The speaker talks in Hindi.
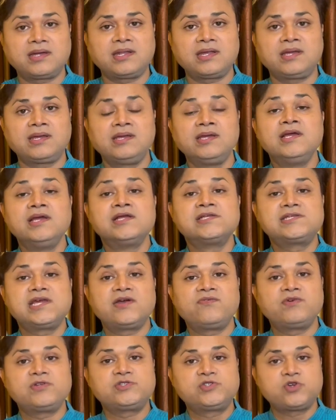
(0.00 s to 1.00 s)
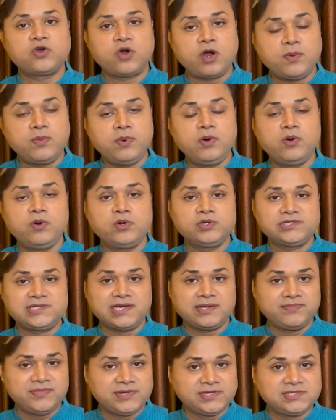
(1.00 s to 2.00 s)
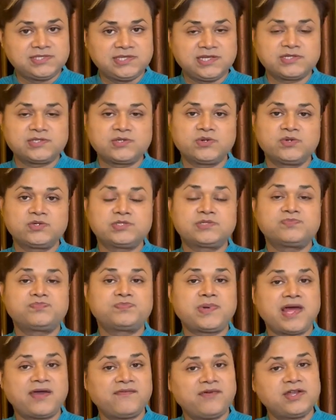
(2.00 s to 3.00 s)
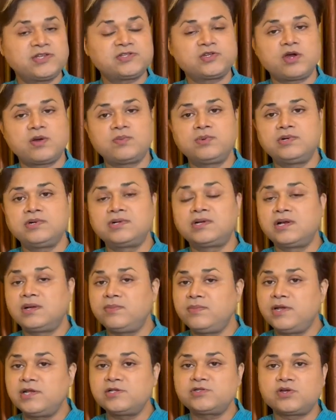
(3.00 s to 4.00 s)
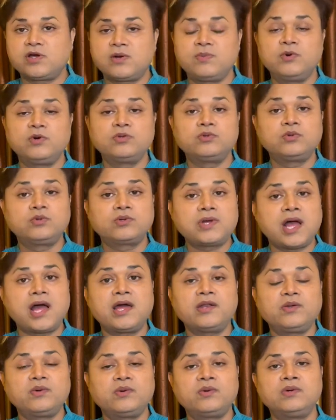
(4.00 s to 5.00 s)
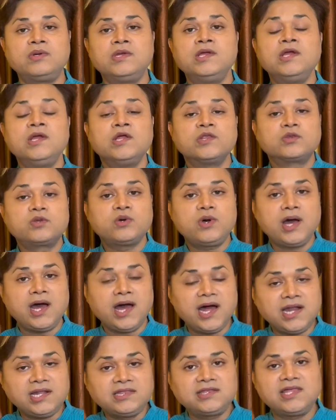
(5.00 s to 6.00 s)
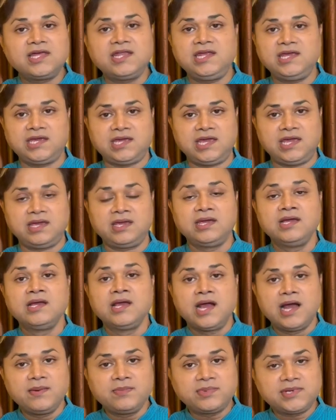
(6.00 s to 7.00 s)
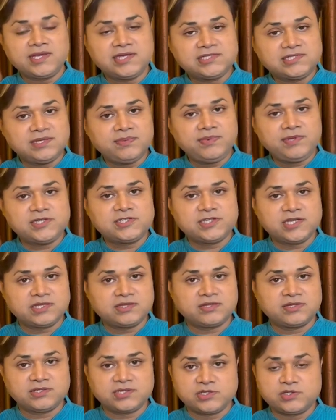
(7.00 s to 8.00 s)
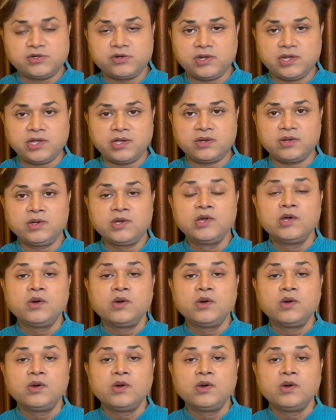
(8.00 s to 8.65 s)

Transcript: करें चाहे वो जॉब हो चाहे बिजनेस हो प्राइवेट जॉब हो गवर्नमेंट जॉब हो दुकान हो तो हर तरीके हम किसी भी क्षेत्र से जुड़े हैं